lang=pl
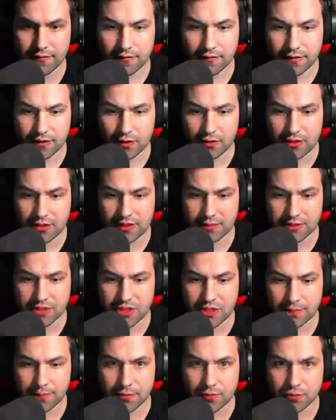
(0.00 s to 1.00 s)
wagonik nam się
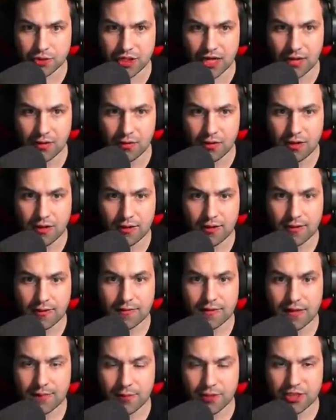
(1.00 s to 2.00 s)
nie poruszał.
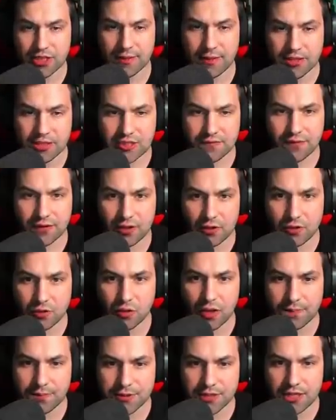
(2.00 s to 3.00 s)
I poczekamy aż ten wagonik
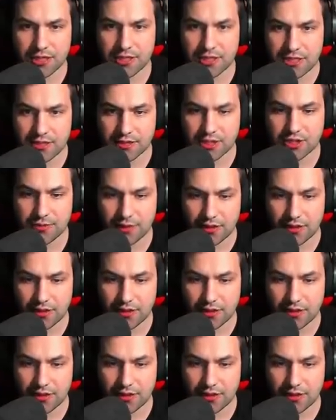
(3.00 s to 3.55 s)
tutaj przyjedzie i zobaczymy